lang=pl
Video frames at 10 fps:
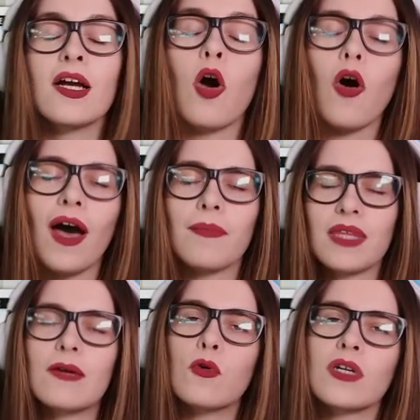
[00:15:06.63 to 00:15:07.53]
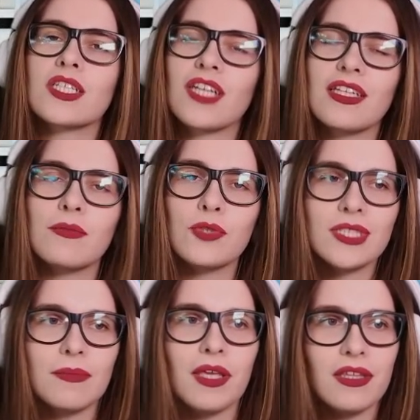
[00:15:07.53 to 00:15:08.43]
Kocham tę górę, żaden mój
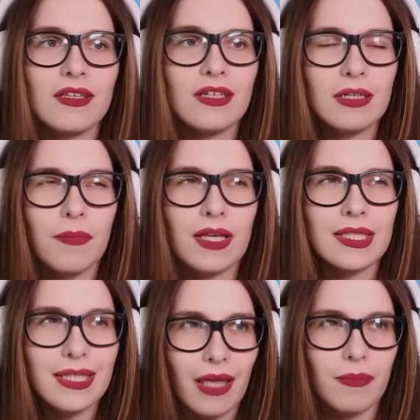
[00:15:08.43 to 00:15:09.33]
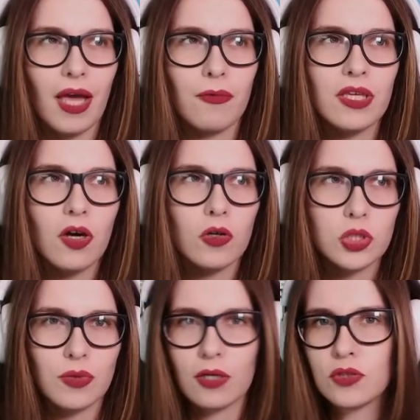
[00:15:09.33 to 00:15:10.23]
simie nigdy chyba nie miał, nie
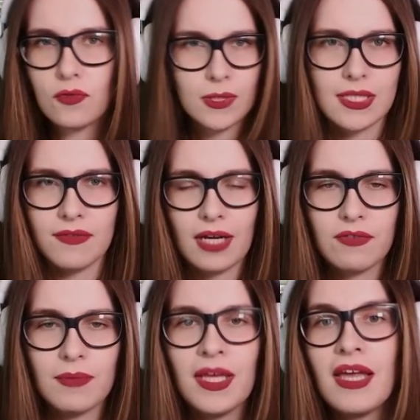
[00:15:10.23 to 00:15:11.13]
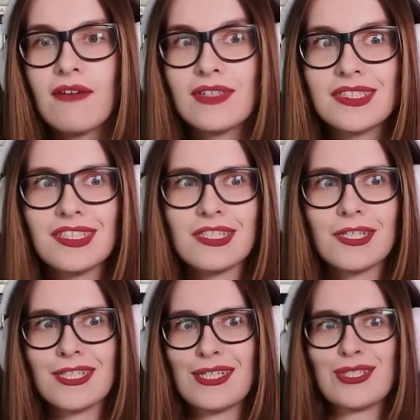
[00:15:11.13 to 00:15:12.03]
chodził jakoś w rozgrywkach w tym, więc
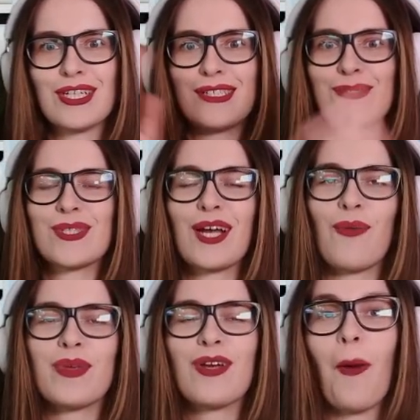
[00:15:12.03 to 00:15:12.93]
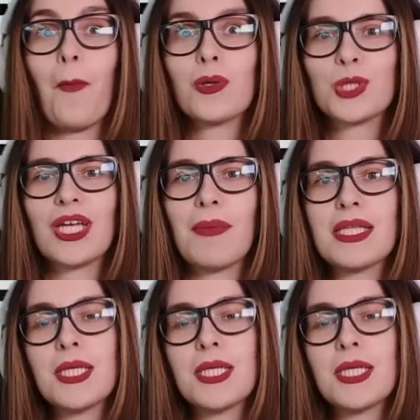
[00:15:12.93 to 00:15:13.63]
cieszę się, że Zuza Kopytko może je